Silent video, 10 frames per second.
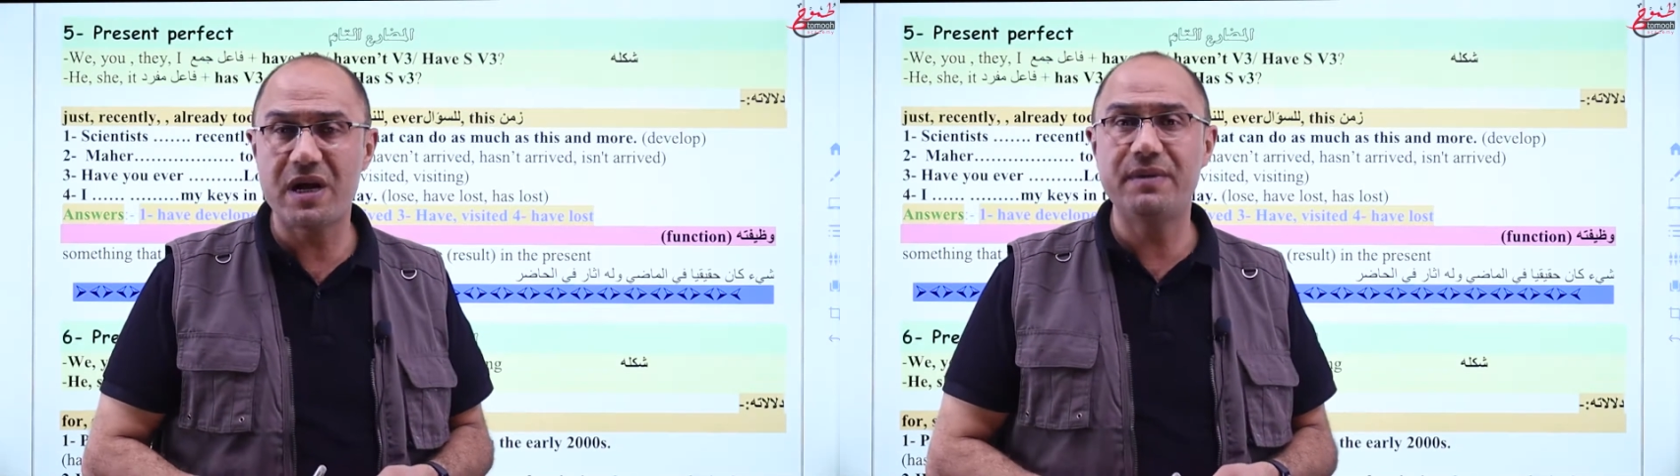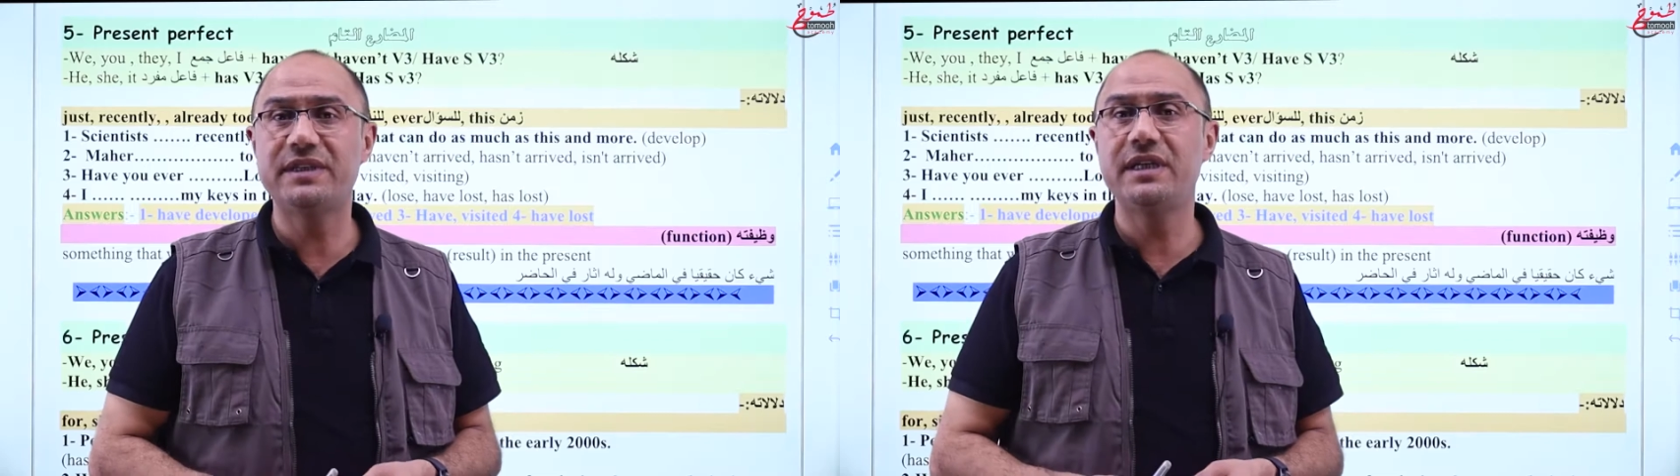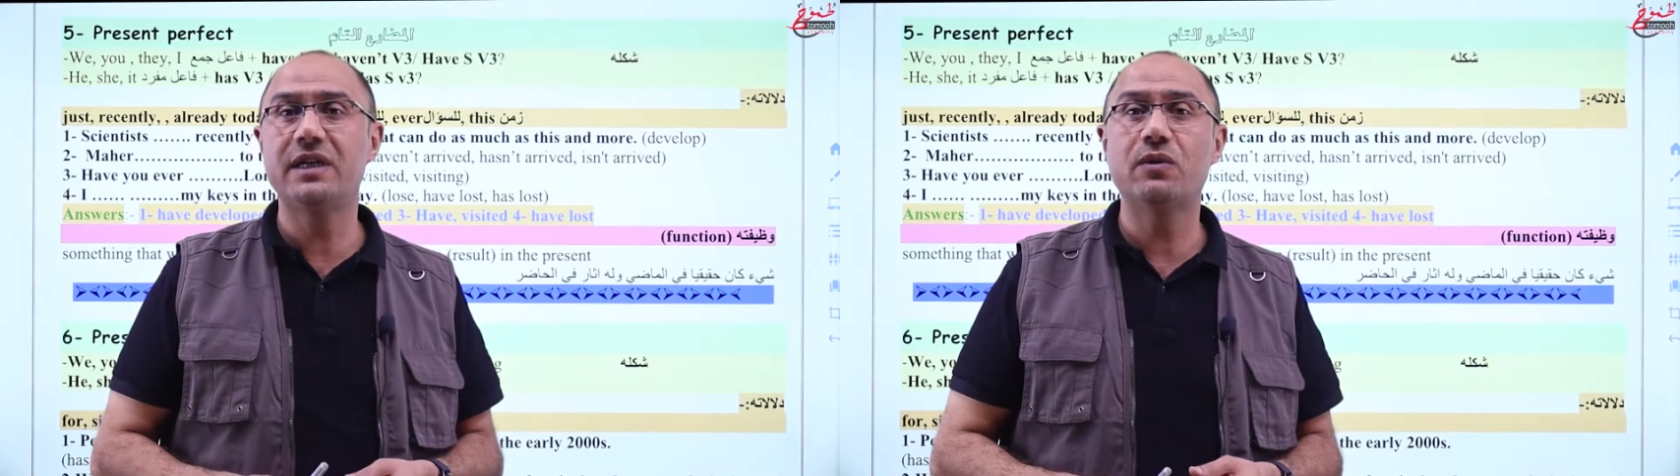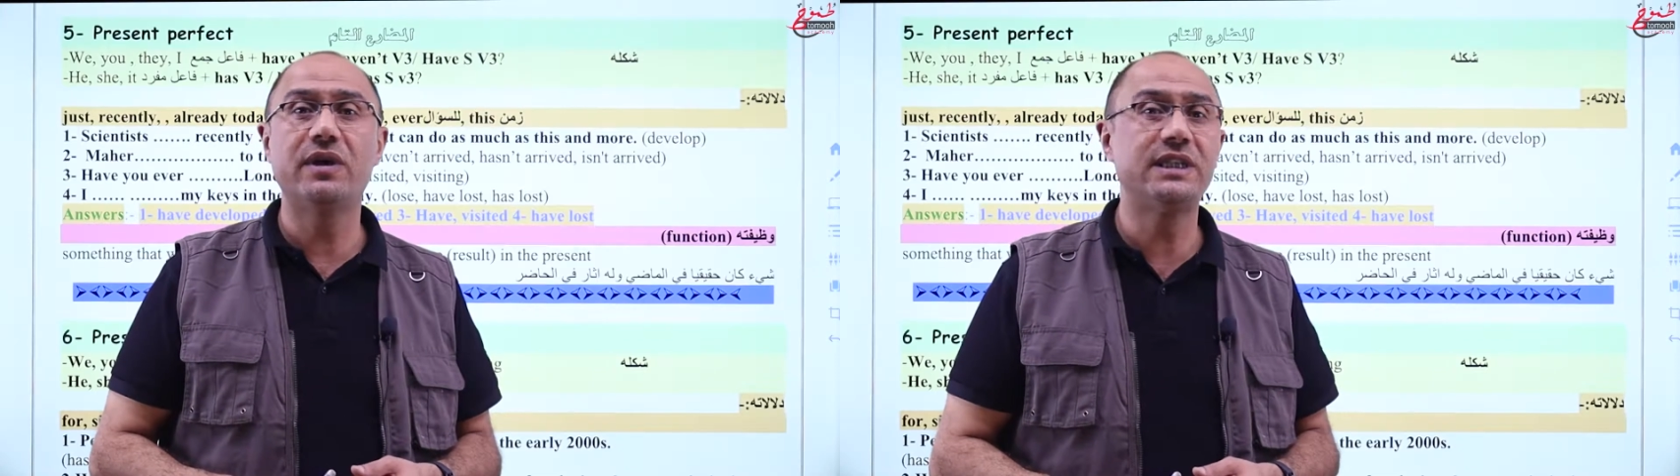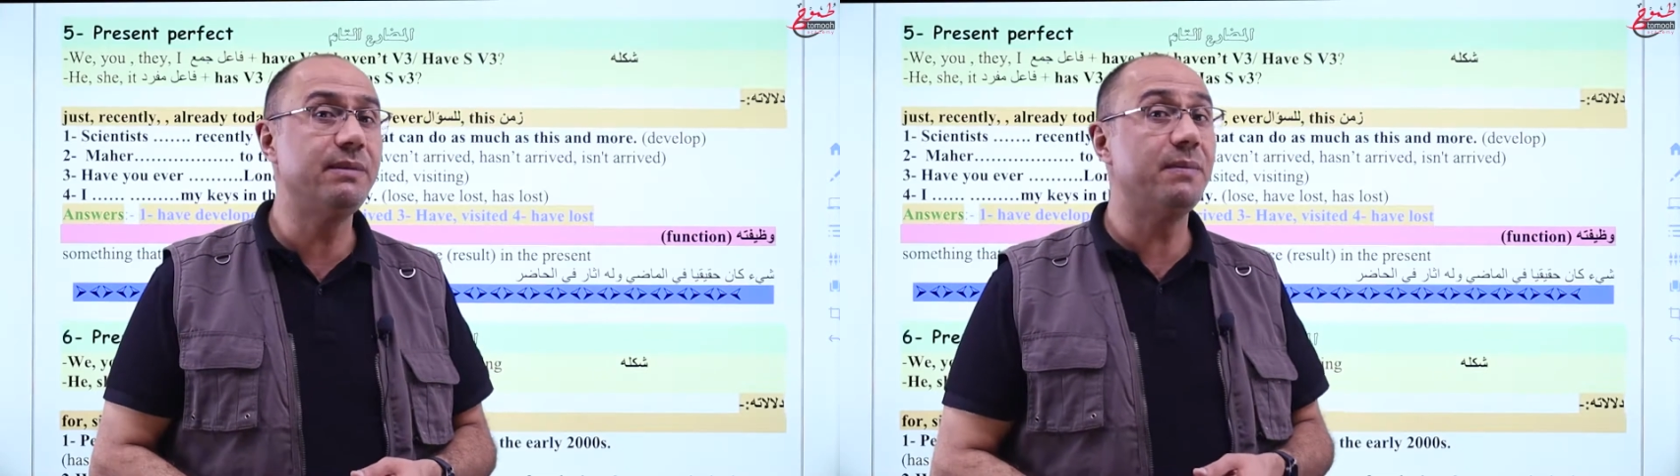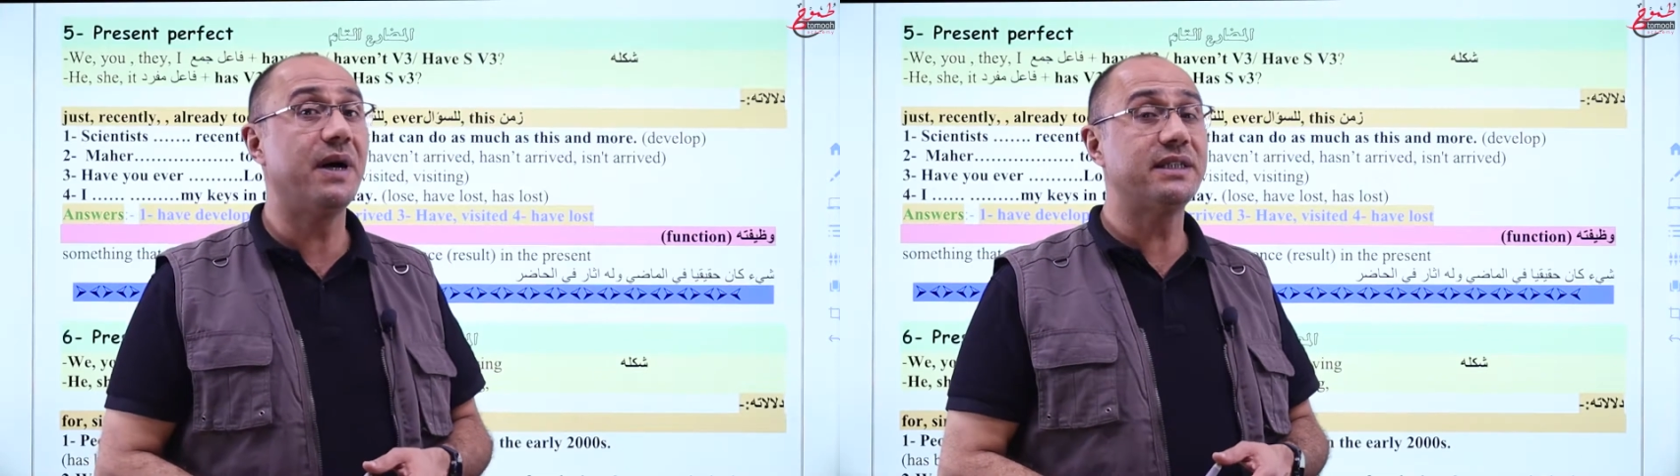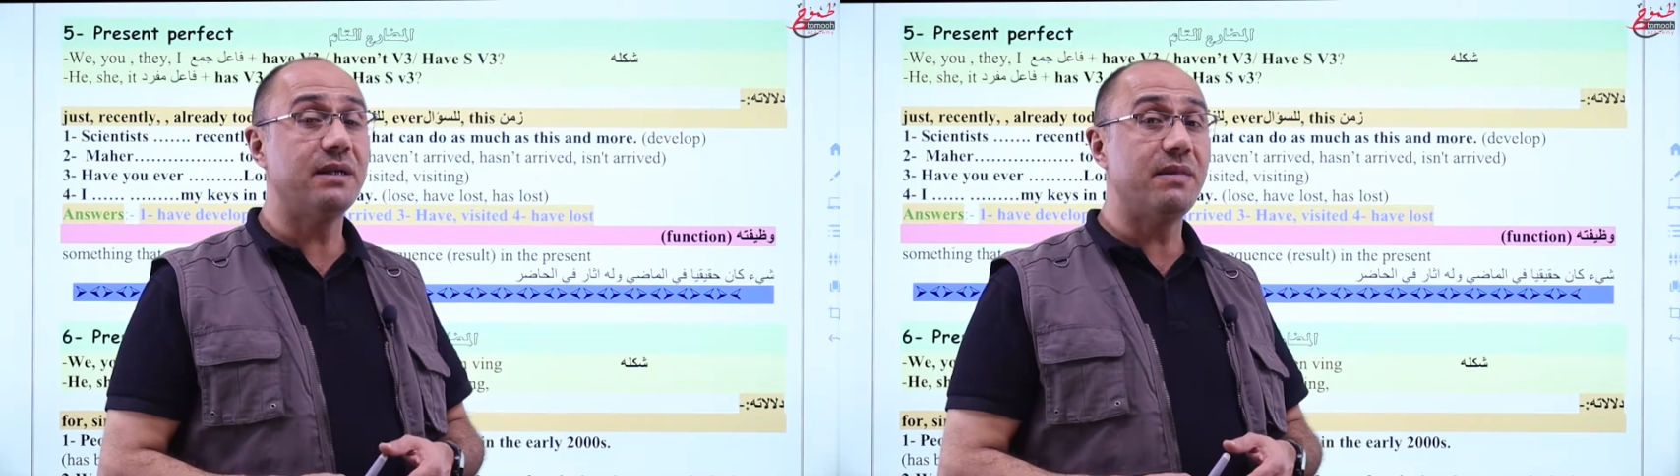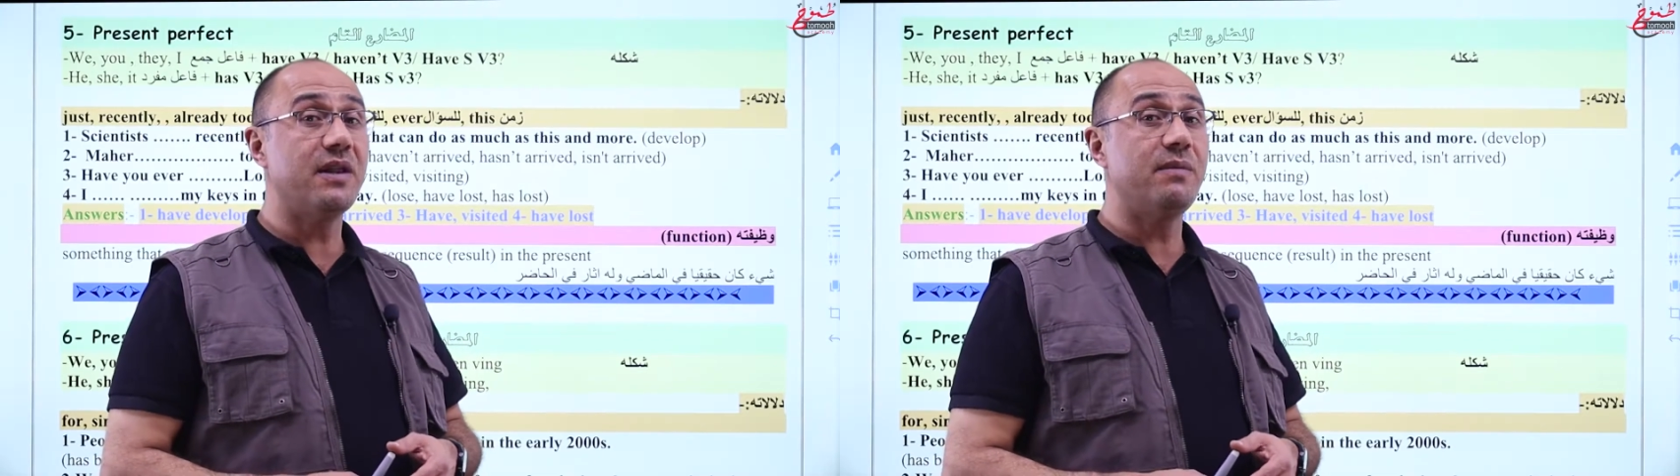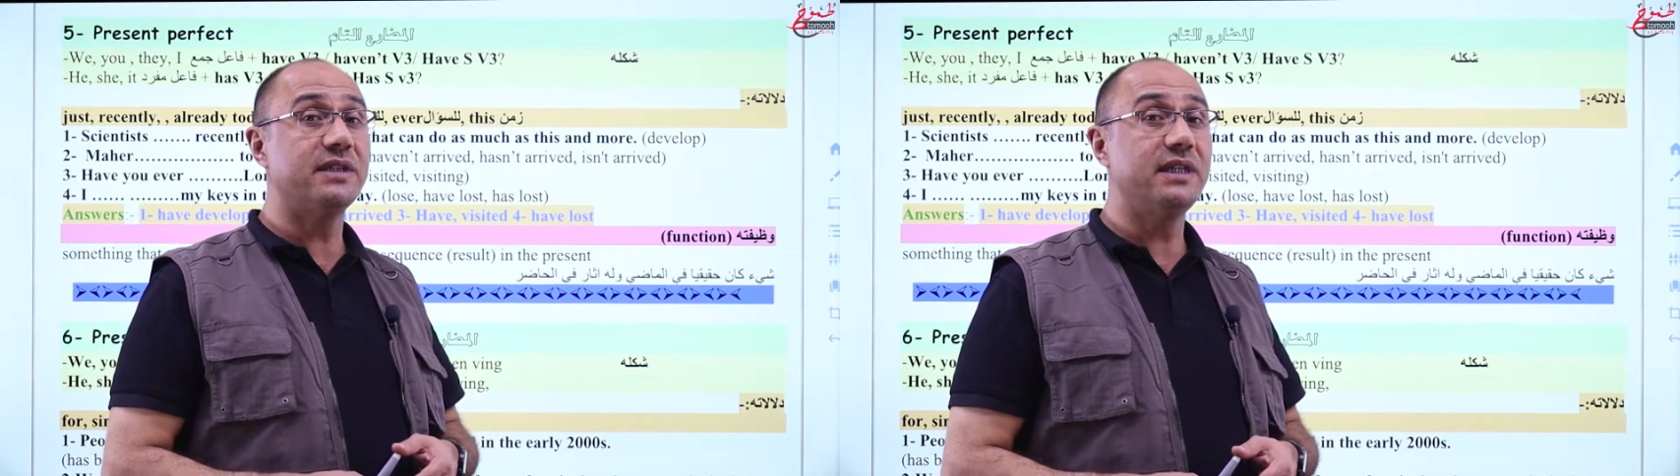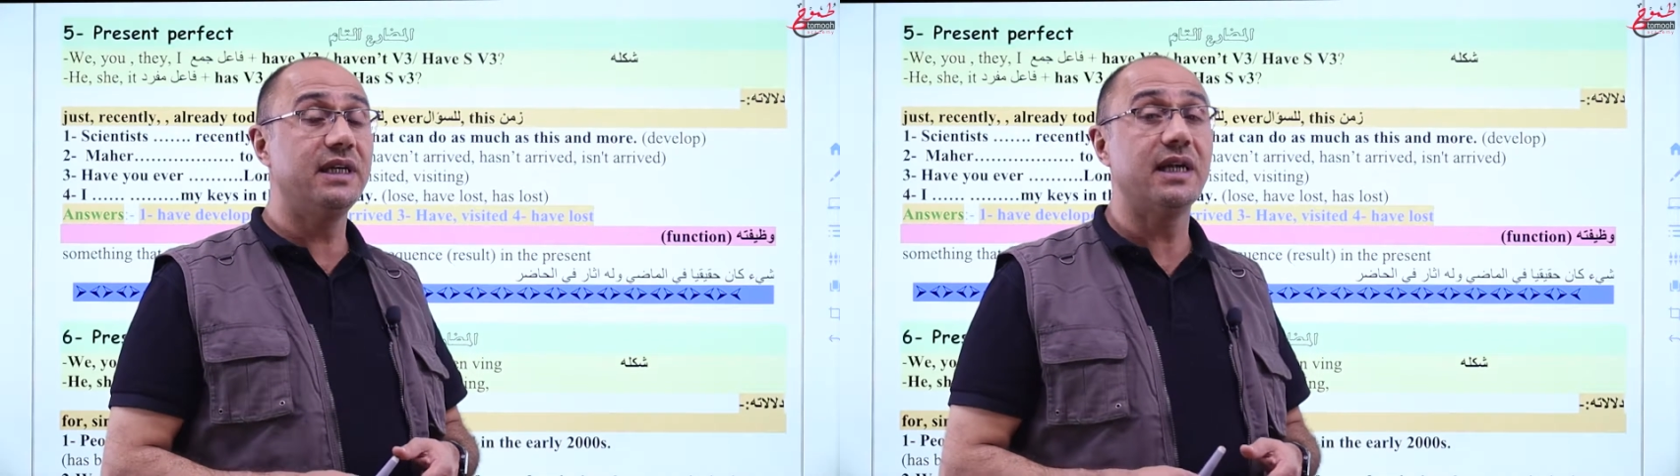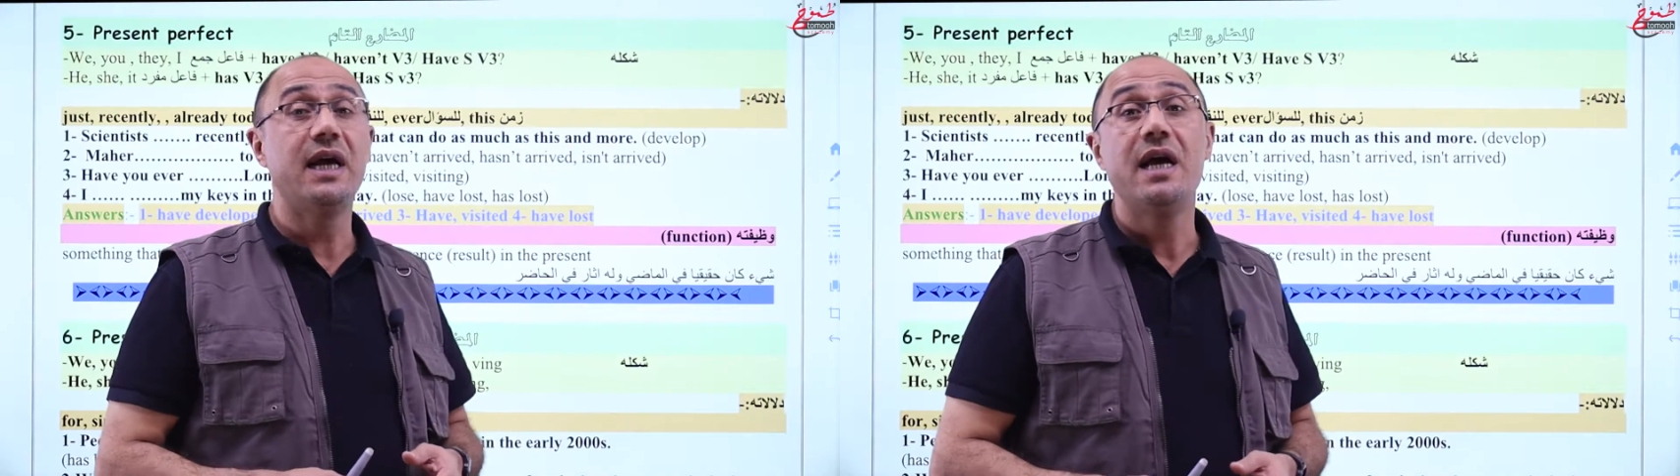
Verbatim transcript: البسيط والسيبل باس الماضي البسيط